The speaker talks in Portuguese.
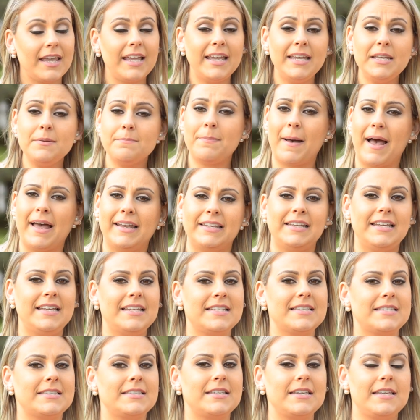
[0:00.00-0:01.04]
em
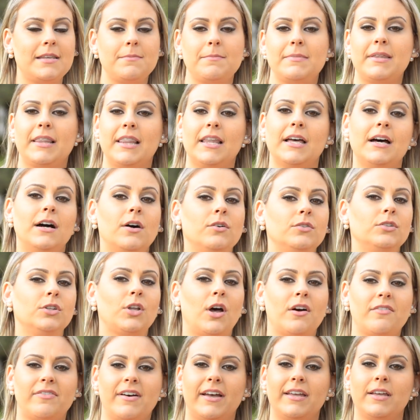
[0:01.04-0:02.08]
Paris, em Milão, em
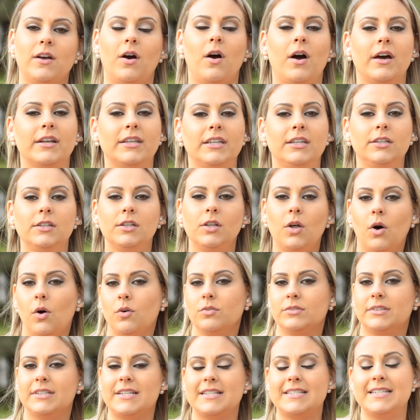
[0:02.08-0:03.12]
Nova York,
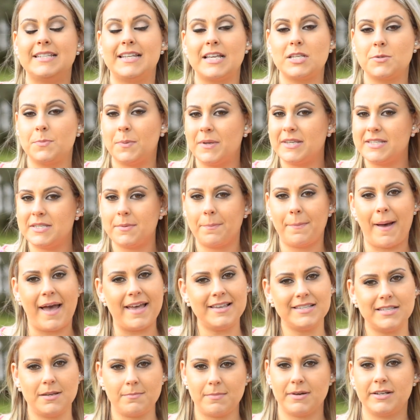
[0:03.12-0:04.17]
Londres e nas
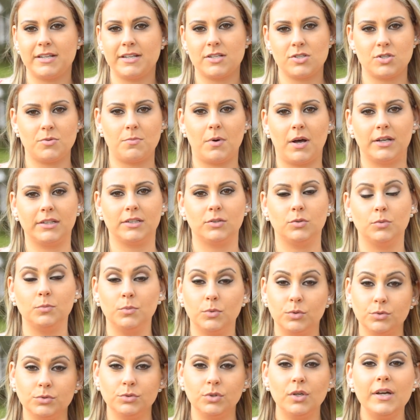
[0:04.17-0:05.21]
principais semanas de moda do
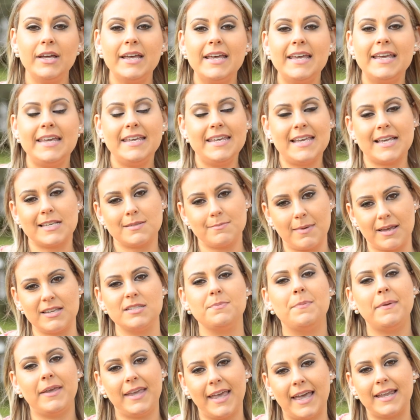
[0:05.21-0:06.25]
mundo e as mais
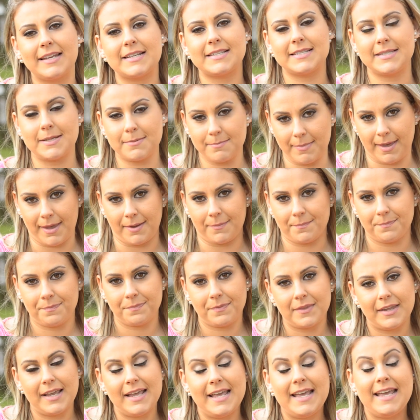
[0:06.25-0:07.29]
pequenas também.
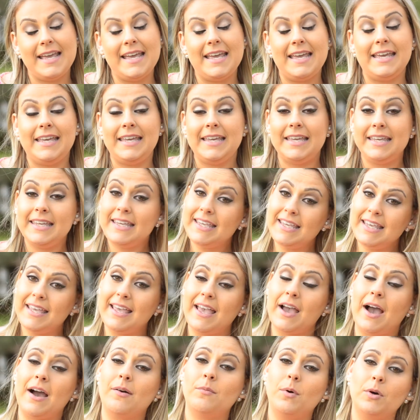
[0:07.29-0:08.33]

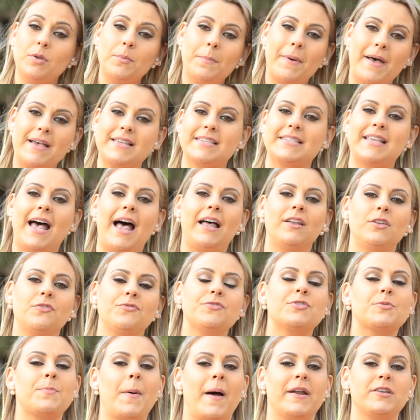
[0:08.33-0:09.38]
E o ano passado eu
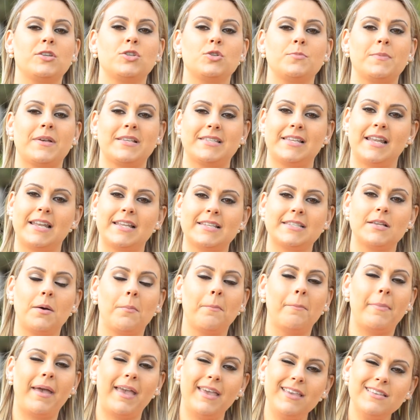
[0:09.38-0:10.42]
fiz parte de uma seleção
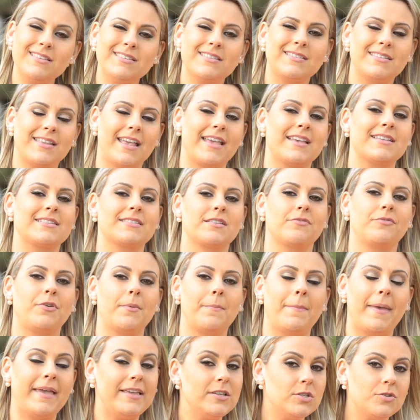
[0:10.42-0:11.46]
bem extensa, foi
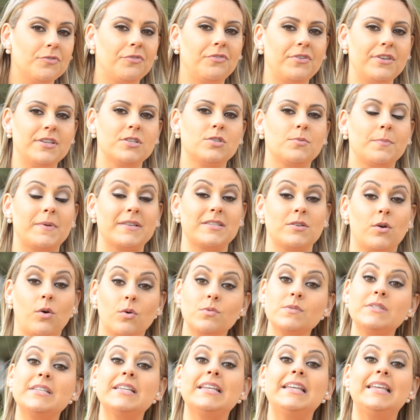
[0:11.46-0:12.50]
bem difícil, mas eu
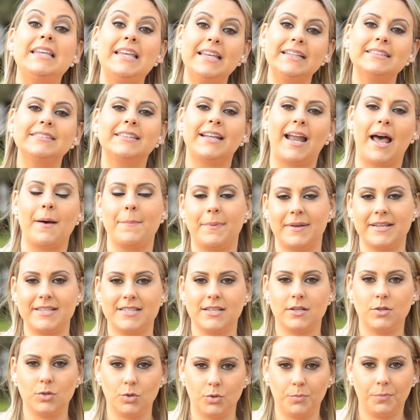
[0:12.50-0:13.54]
consegui entrar para
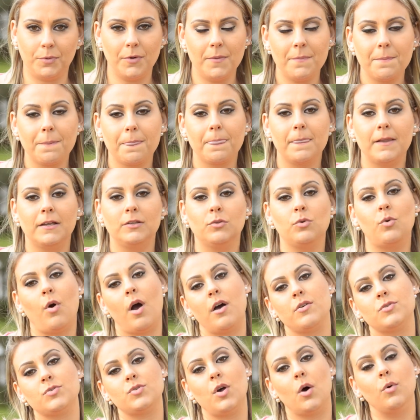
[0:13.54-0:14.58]
esse grupo, no
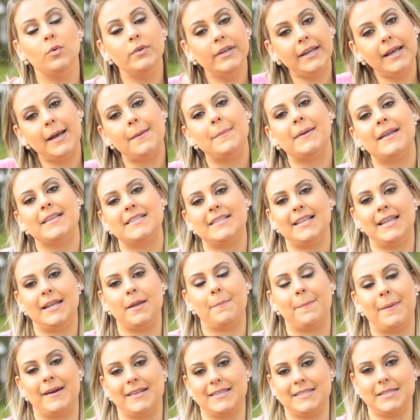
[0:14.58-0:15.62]
qual eu sou a única brasileira
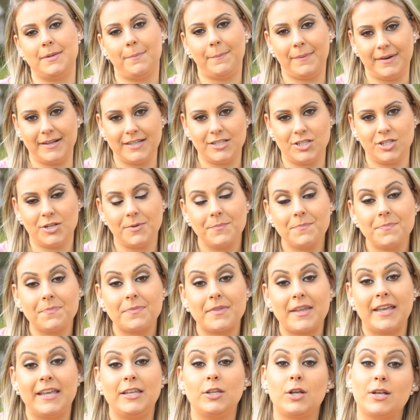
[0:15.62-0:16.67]
participante,
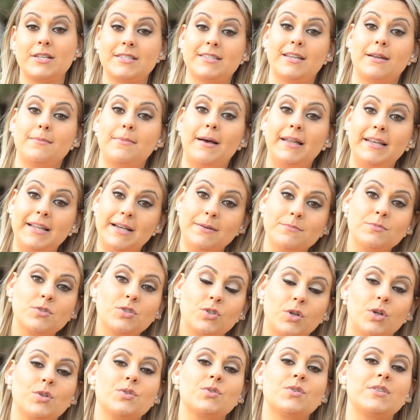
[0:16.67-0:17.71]
e nós trabalhamos
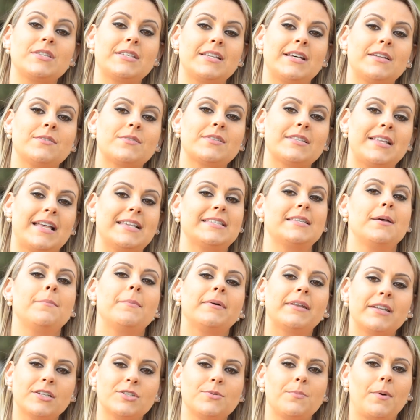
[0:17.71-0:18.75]
todos os anos na
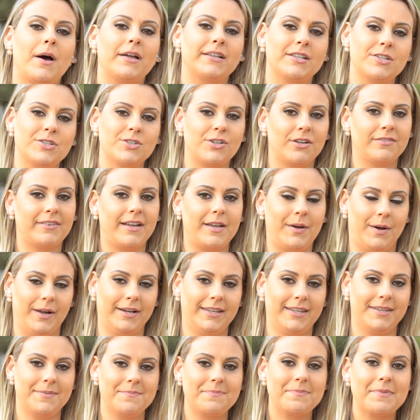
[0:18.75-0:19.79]
Semana de Moda de Nova York.
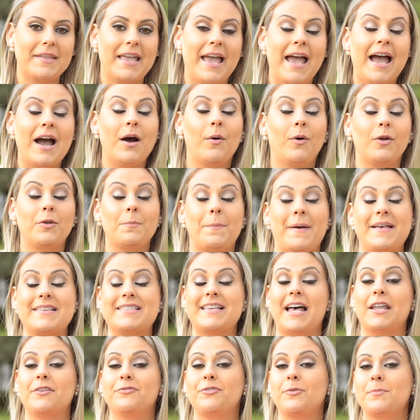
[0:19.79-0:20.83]
O ano
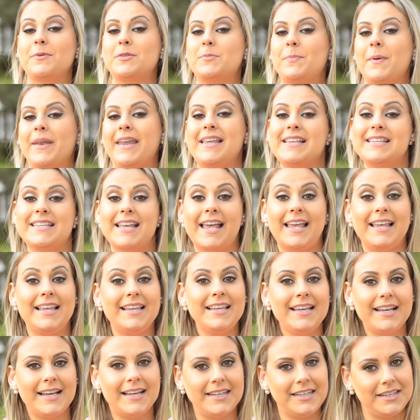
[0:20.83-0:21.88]
passado foi uma experiência
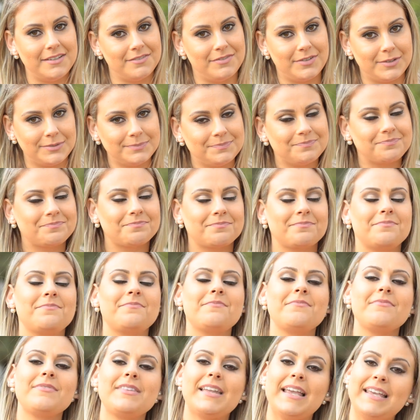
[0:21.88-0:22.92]
incrível,
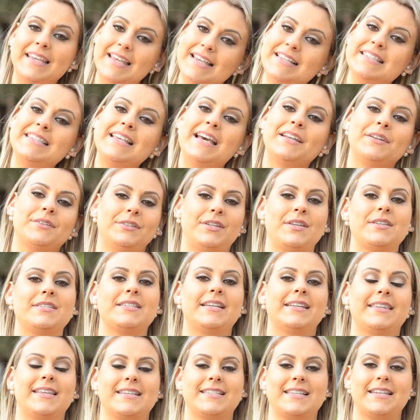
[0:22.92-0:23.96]
e esse ano eu tenho
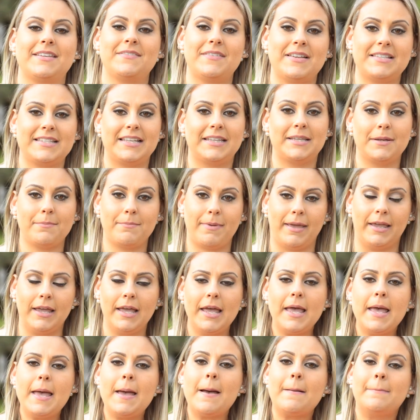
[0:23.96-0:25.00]
certeza que vai ser também.
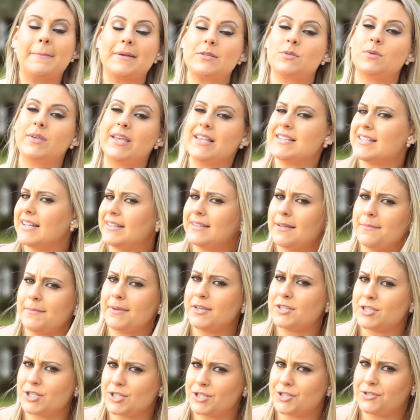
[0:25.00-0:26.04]
Mas o que
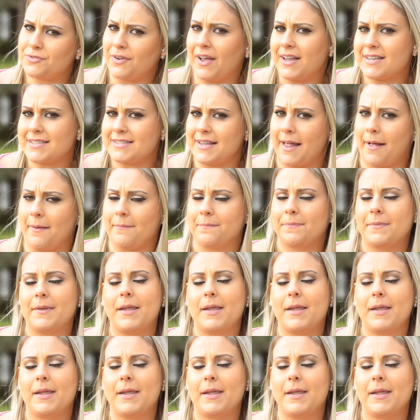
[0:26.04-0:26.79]
exatamente a gente faz lá?